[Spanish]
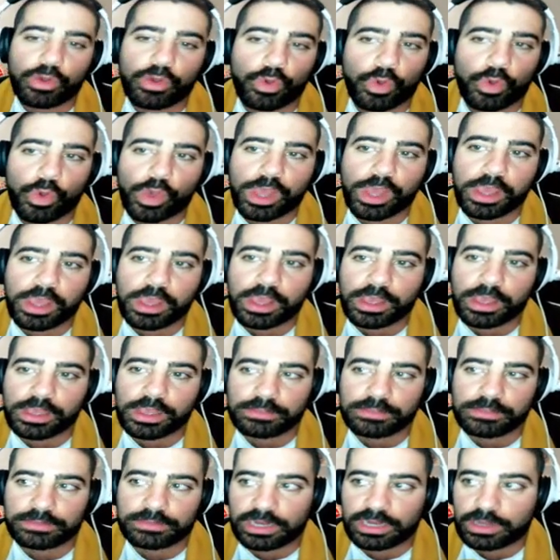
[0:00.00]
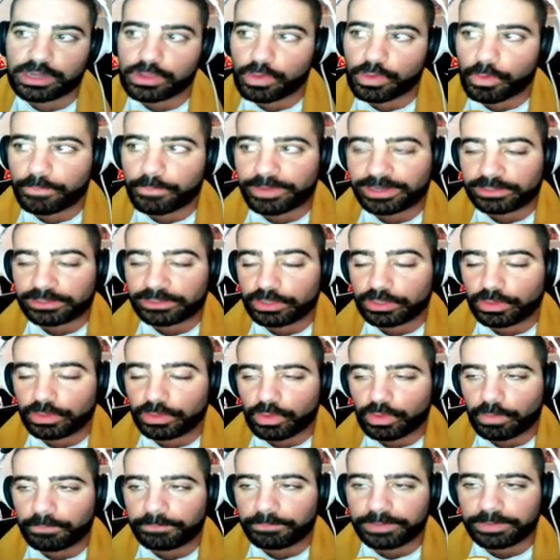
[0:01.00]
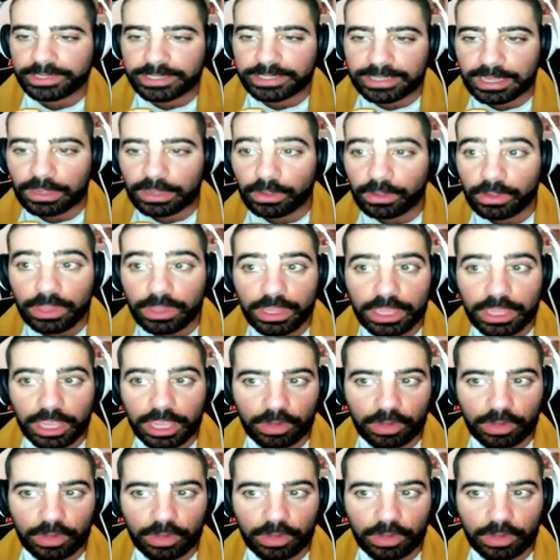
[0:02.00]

no he tenido partidos complicados.